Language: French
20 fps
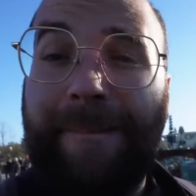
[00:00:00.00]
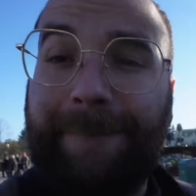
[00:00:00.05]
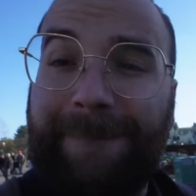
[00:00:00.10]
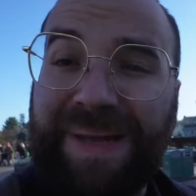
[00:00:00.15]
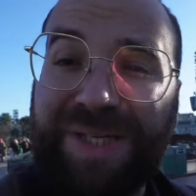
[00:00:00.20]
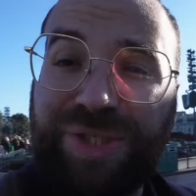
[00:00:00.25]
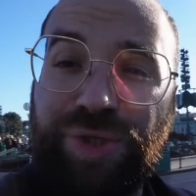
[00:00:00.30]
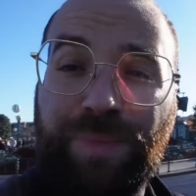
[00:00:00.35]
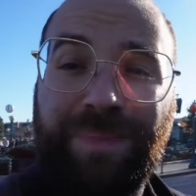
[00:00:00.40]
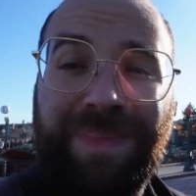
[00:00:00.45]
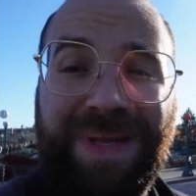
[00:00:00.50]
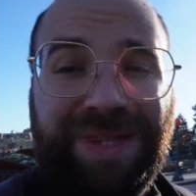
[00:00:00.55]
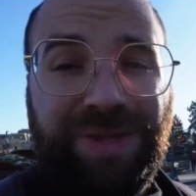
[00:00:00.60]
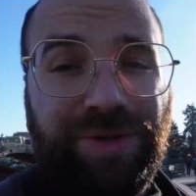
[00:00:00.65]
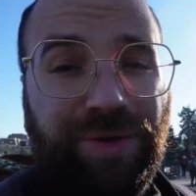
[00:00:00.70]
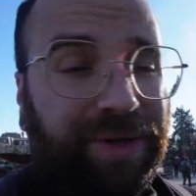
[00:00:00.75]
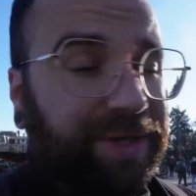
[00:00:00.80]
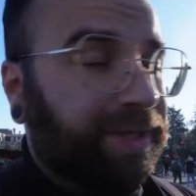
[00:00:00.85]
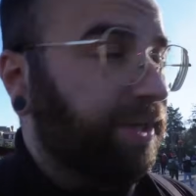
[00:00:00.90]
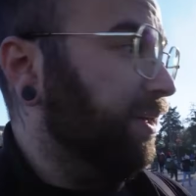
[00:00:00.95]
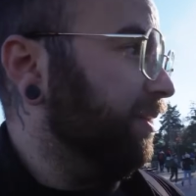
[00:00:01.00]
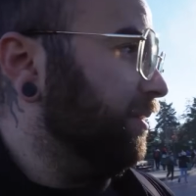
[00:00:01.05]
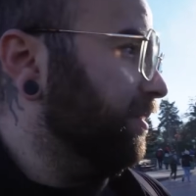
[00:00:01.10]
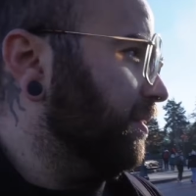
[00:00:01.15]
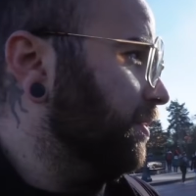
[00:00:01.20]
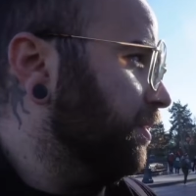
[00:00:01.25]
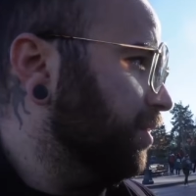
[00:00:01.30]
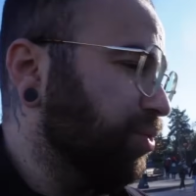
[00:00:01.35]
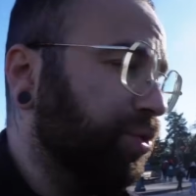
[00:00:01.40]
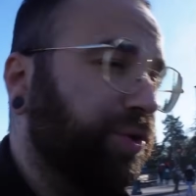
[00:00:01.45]
Parce que mine de rien,
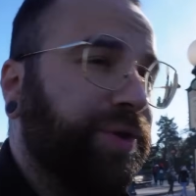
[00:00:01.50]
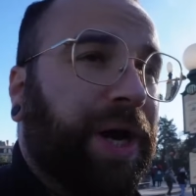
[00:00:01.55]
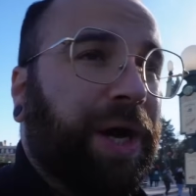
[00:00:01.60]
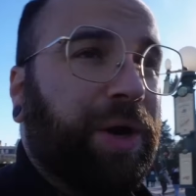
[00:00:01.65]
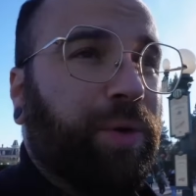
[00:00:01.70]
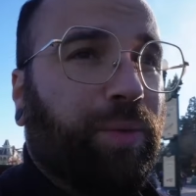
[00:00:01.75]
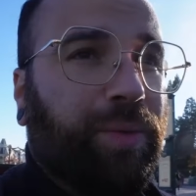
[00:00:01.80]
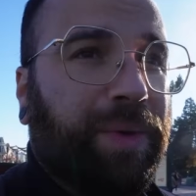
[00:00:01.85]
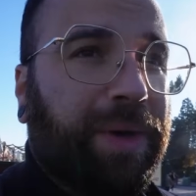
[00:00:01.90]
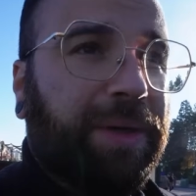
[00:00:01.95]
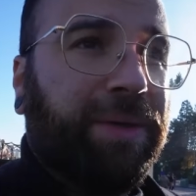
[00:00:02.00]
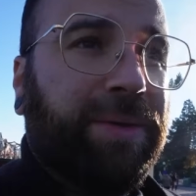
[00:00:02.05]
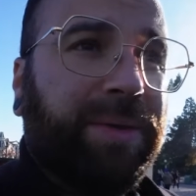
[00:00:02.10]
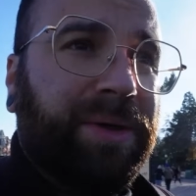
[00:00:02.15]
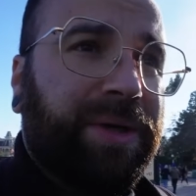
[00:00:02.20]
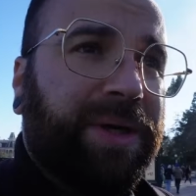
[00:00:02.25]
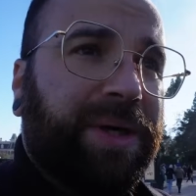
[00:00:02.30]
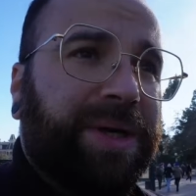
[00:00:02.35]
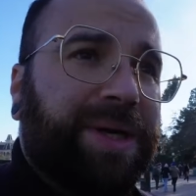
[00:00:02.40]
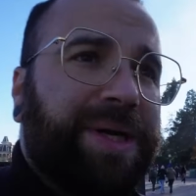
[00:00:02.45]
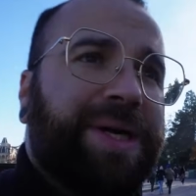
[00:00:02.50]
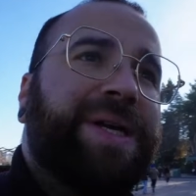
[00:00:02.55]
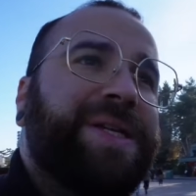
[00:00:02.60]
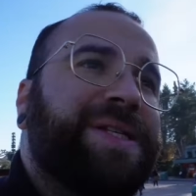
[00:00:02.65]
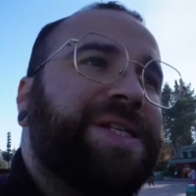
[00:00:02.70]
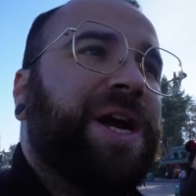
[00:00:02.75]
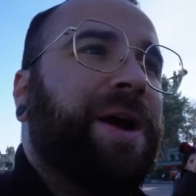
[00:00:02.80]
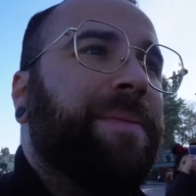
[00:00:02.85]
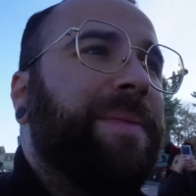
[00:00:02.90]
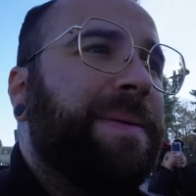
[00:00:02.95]
ce dragon-là,
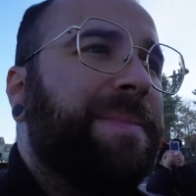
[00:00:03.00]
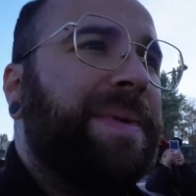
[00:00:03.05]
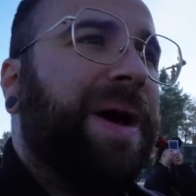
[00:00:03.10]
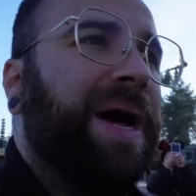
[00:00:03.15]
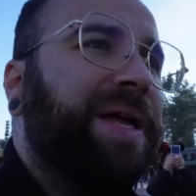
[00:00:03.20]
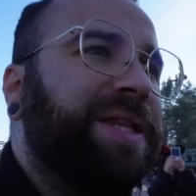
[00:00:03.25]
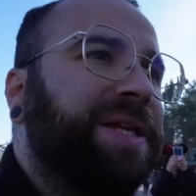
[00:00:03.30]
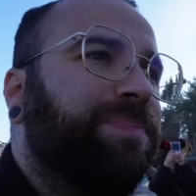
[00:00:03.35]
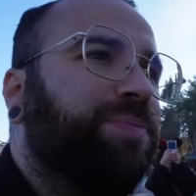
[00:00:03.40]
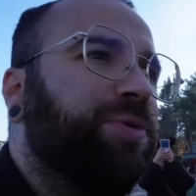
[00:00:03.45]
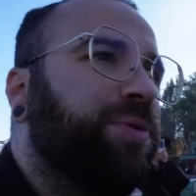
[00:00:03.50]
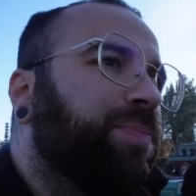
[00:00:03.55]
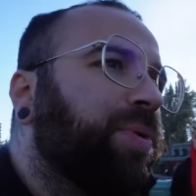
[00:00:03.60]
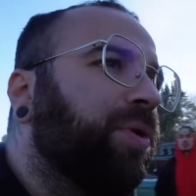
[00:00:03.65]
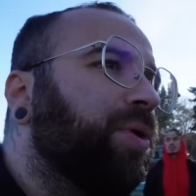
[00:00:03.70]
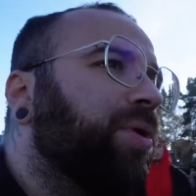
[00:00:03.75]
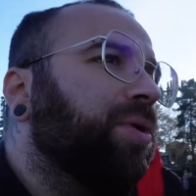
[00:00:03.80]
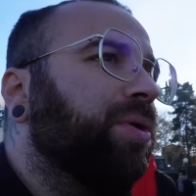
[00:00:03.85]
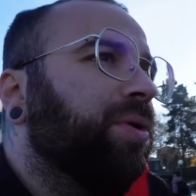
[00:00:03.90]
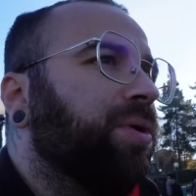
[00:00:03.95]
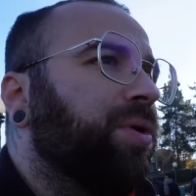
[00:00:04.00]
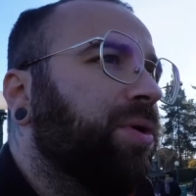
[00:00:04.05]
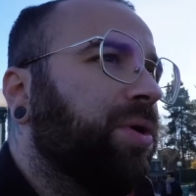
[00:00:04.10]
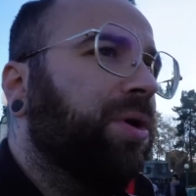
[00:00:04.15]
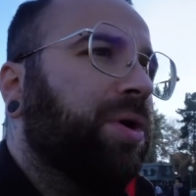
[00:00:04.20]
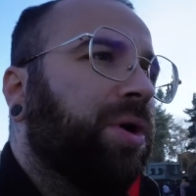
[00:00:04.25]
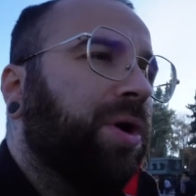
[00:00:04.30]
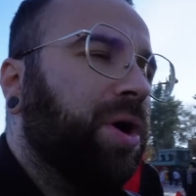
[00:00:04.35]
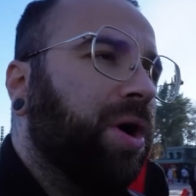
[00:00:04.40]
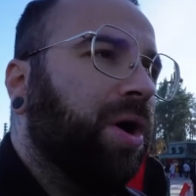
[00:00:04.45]
c'est quand même un des plus beaux
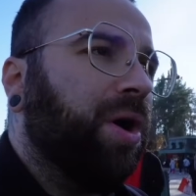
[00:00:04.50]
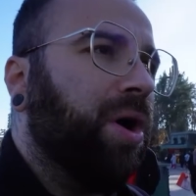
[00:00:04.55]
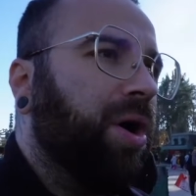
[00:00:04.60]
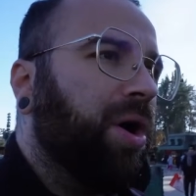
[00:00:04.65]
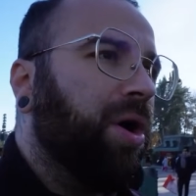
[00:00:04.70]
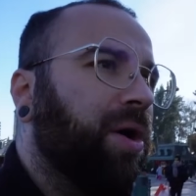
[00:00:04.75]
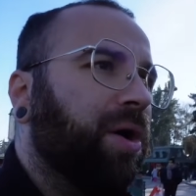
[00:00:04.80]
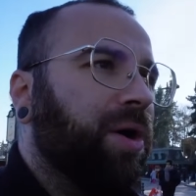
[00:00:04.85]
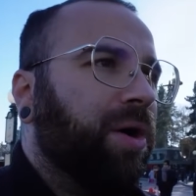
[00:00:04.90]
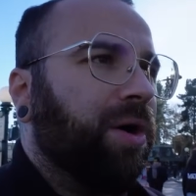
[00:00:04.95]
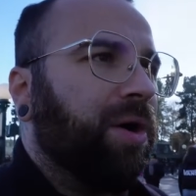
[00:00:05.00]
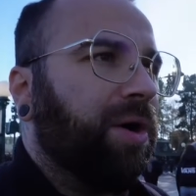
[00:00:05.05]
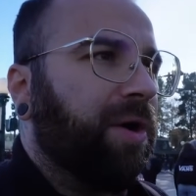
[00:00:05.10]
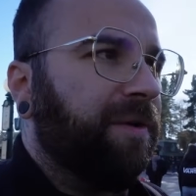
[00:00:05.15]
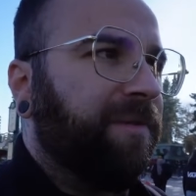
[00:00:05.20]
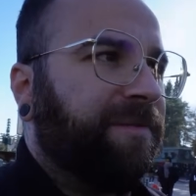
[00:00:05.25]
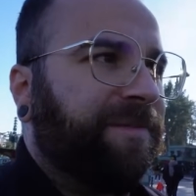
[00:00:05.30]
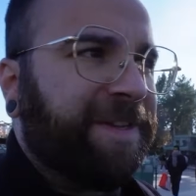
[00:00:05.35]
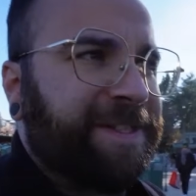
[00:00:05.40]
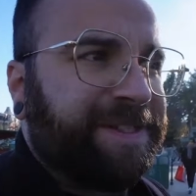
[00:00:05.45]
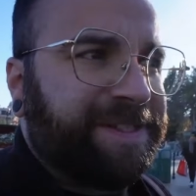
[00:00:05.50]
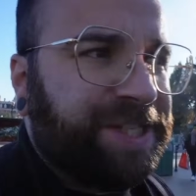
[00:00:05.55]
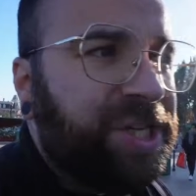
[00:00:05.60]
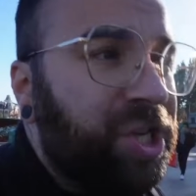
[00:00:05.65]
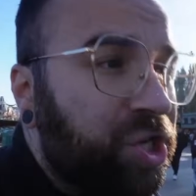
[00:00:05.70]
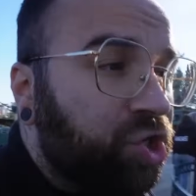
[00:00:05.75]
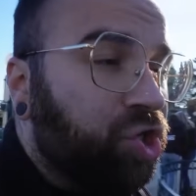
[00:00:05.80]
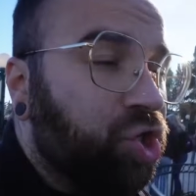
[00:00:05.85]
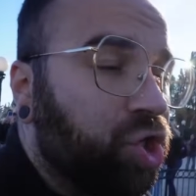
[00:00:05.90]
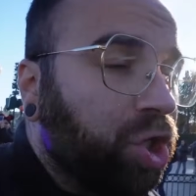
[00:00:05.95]
euh,
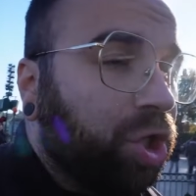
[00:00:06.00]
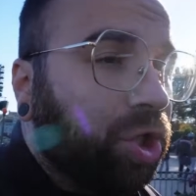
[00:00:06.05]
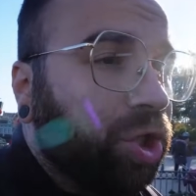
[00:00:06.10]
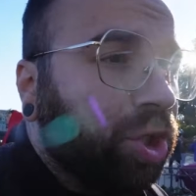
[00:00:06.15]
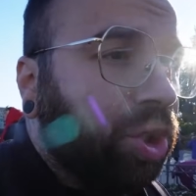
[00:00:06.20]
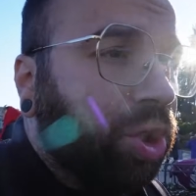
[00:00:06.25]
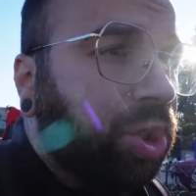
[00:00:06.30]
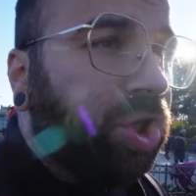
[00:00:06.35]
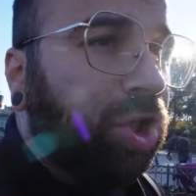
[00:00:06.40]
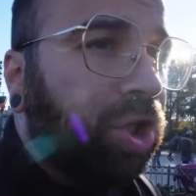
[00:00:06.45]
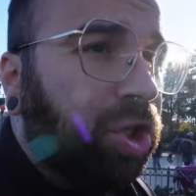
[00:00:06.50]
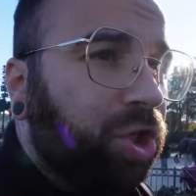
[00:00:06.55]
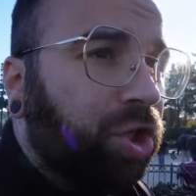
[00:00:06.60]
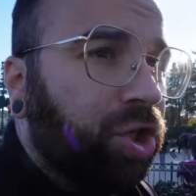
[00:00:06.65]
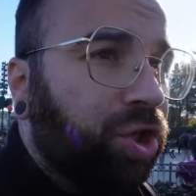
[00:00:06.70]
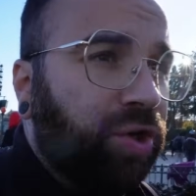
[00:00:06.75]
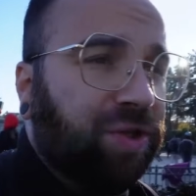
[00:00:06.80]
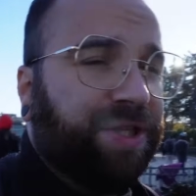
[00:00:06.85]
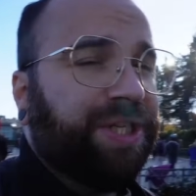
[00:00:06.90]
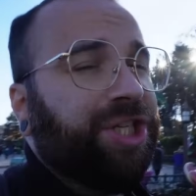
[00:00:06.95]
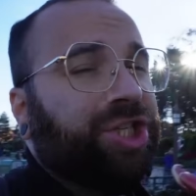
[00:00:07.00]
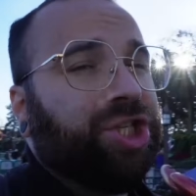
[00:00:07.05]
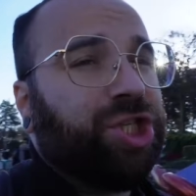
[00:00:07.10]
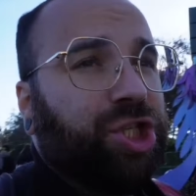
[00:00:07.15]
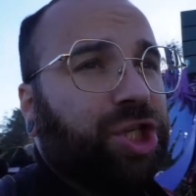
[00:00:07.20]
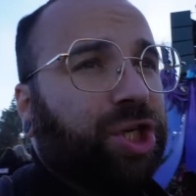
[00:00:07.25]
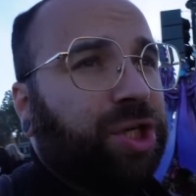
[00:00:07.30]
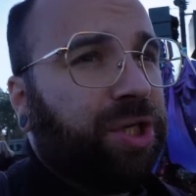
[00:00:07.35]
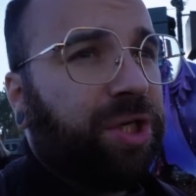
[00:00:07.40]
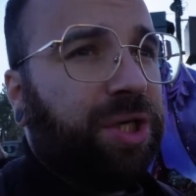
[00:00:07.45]
vestiges, que
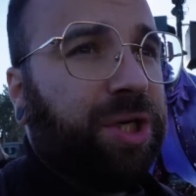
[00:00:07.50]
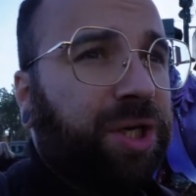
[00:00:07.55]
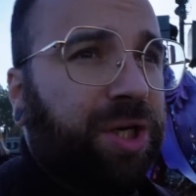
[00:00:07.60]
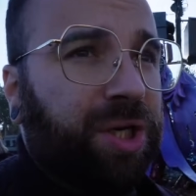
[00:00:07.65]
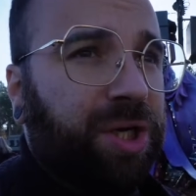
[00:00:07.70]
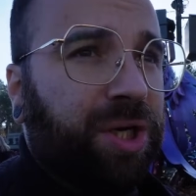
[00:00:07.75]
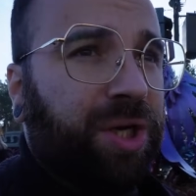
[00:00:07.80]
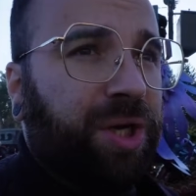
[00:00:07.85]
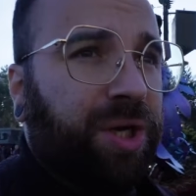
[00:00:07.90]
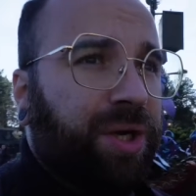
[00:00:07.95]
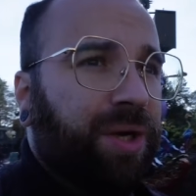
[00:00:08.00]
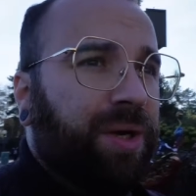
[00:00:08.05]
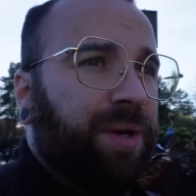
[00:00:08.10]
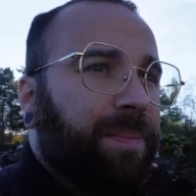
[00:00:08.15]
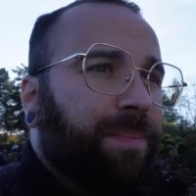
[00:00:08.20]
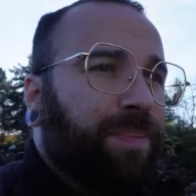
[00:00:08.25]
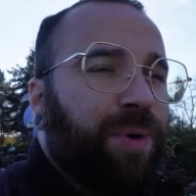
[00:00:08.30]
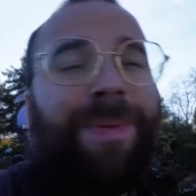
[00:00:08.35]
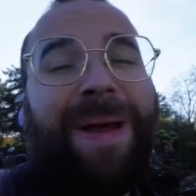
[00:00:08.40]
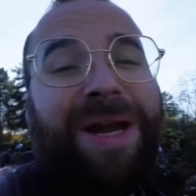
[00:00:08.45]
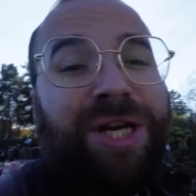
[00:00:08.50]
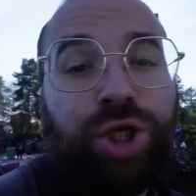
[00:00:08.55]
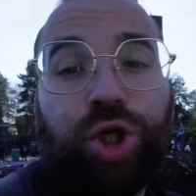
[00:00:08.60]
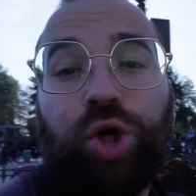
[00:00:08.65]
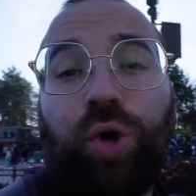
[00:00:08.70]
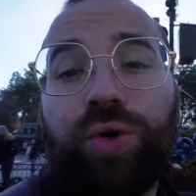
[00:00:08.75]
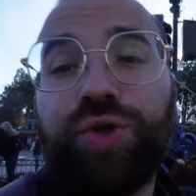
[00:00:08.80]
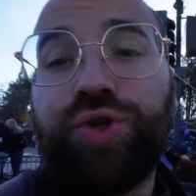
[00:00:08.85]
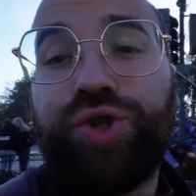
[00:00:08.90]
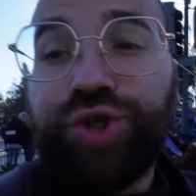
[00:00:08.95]
dis-je, plus belles
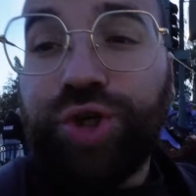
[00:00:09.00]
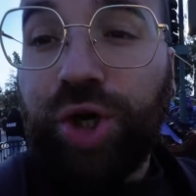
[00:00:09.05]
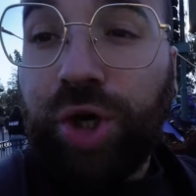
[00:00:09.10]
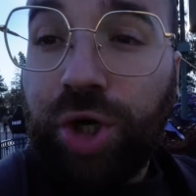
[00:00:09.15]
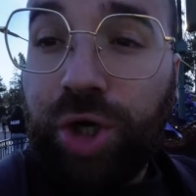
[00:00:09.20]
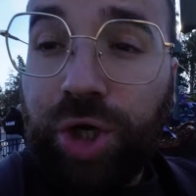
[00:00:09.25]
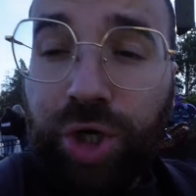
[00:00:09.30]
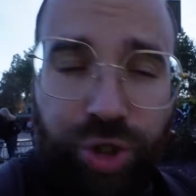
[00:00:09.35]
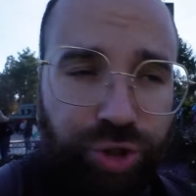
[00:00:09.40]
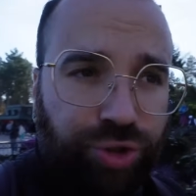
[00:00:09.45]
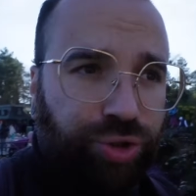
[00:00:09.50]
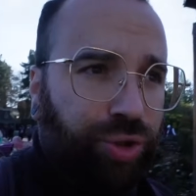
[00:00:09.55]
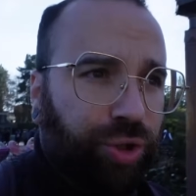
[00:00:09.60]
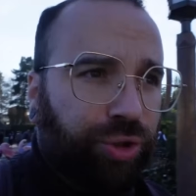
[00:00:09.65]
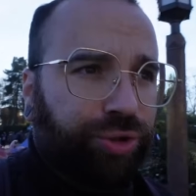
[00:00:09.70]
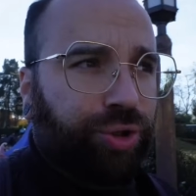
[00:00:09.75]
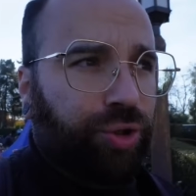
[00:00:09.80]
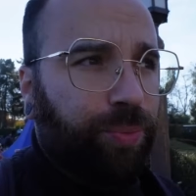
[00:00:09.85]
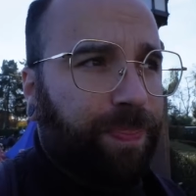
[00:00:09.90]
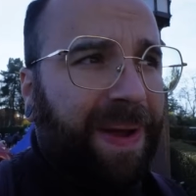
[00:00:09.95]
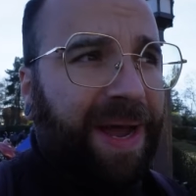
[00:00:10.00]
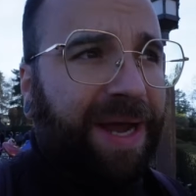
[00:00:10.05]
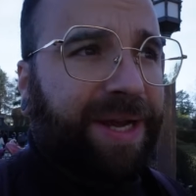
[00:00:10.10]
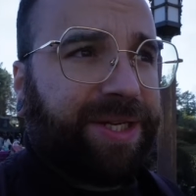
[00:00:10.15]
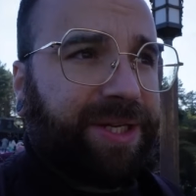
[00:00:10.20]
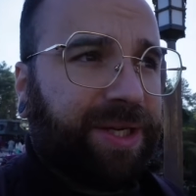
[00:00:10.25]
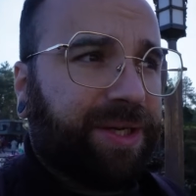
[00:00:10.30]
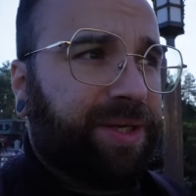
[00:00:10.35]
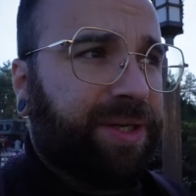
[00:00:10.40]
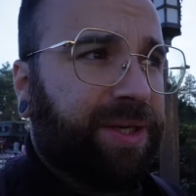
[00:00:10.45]
choses de notre parc.